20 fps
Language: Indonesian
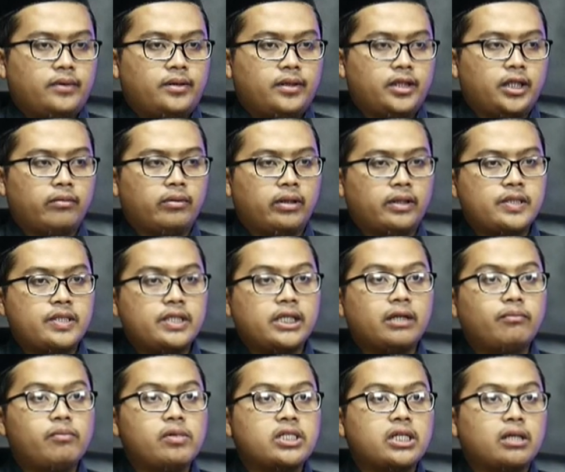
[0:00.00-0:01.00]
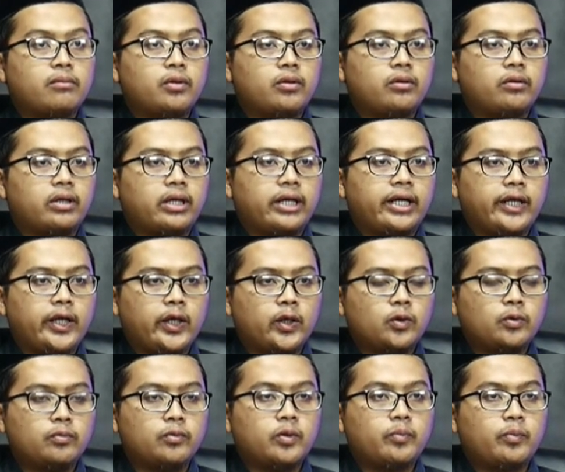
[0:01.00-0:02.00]
jadi maksiat bisa mengurangi
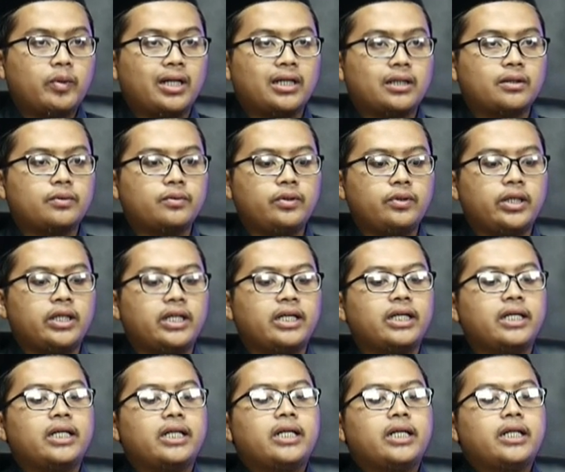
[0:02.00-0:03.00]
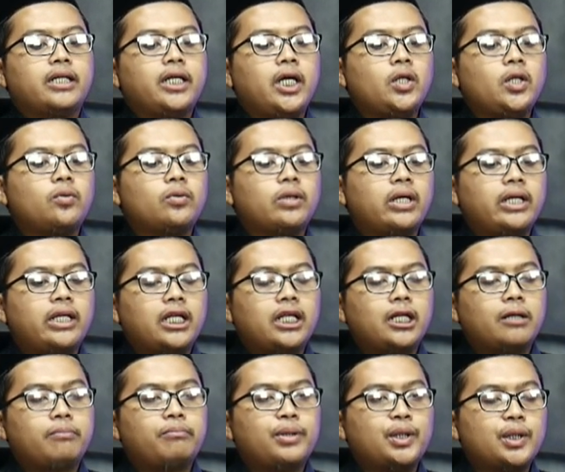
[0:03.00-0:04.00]
umur pelakunya itu
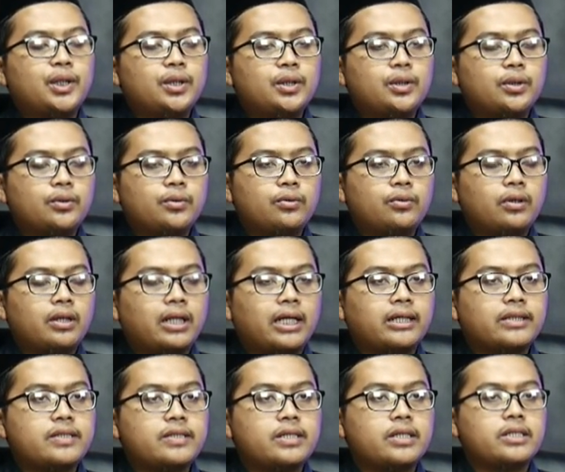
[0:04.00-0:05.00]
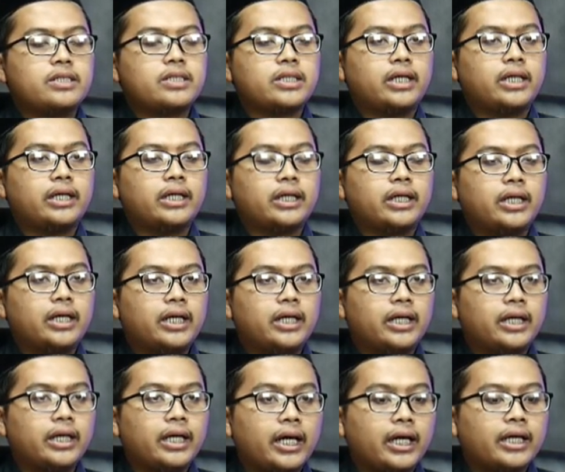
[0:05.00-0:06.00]
adalah berkurang secara
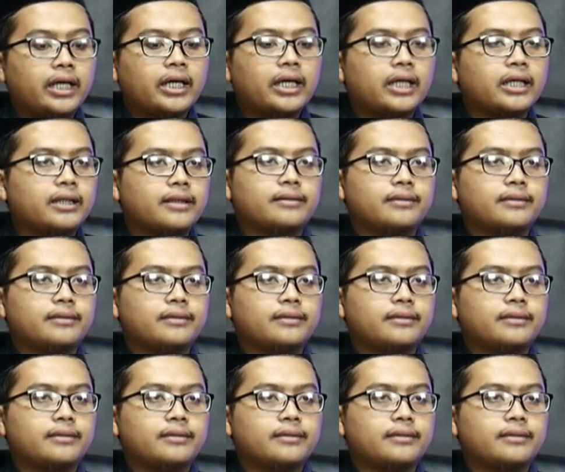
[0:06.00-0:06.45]
hakikat.